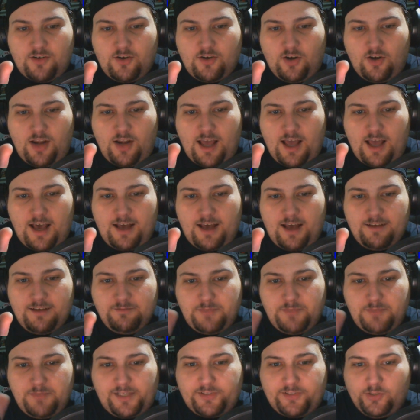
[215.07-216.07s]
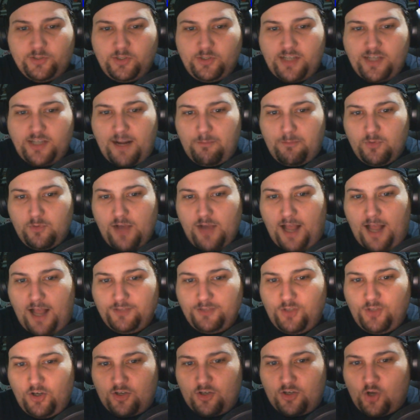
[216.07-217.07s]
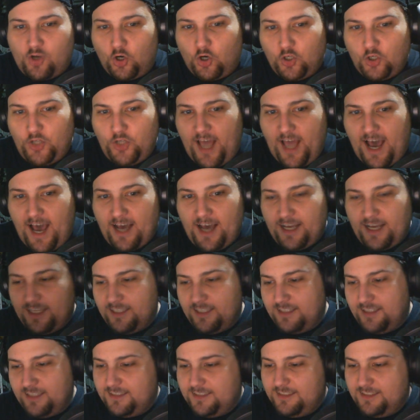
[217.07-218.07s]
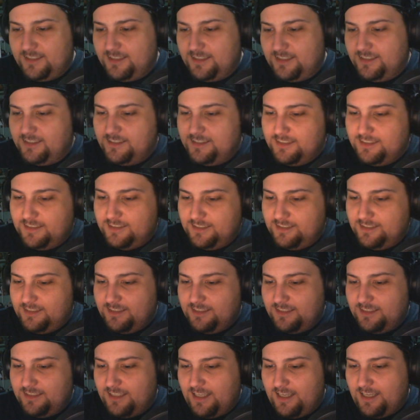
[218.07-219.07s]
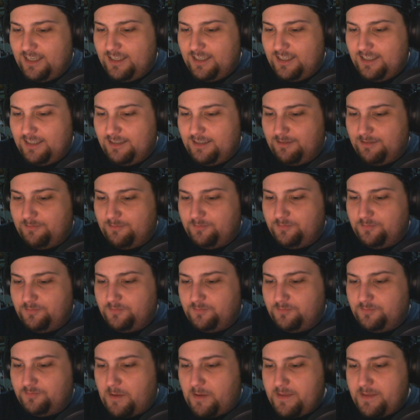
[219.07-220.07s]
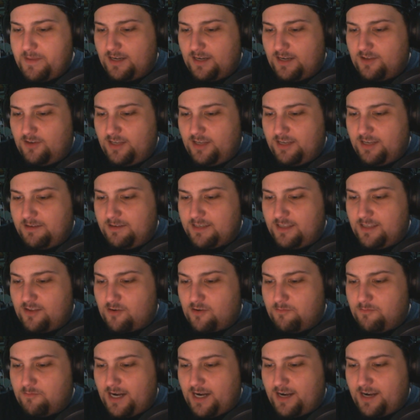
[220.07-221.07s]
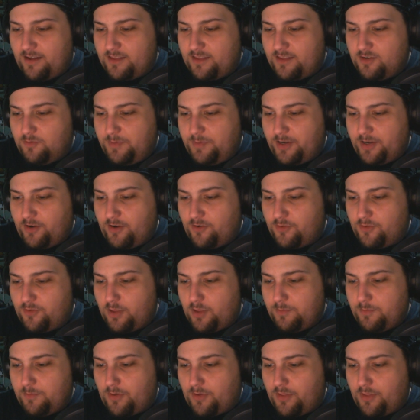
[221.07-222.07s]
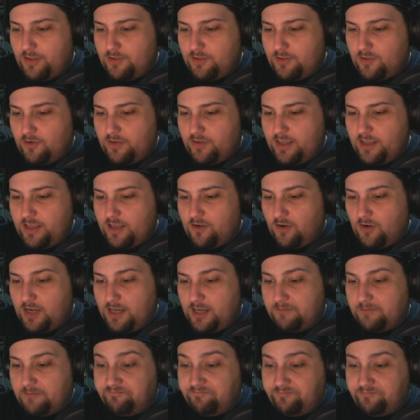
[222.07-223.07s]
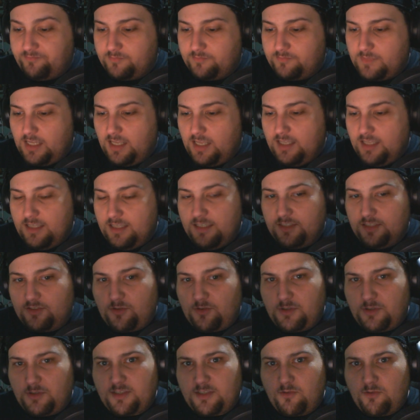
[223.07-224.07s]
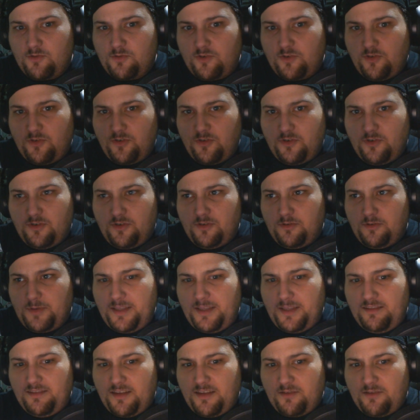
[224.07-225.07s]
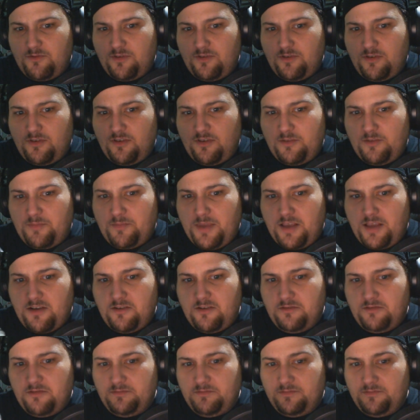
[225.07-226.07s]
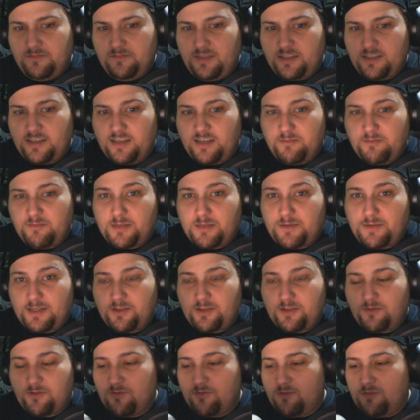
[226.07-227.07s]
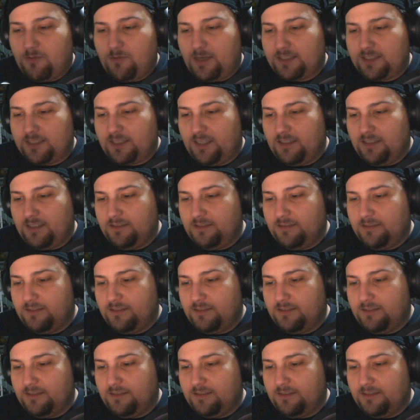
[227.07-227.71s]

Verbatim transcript: Cola. Mix Ram and Cola. Em, bebida alcohólica base de ron Bacardi superior 12% y cola. Esto cuesta 1,20, 1 y pico. Así que es más barato que un cubata.